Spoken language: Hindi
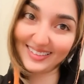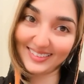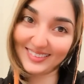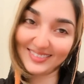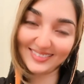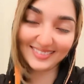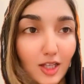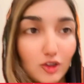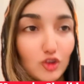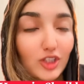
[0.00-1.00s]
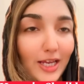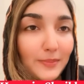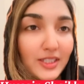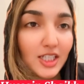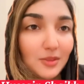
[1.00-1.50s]
करती हूँ तो चाय
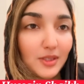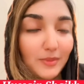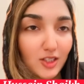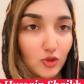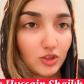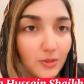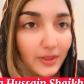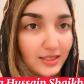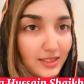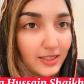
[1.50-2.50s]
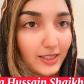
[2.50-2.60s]
पीने के बाद मैंने सोचा मैं ज़रा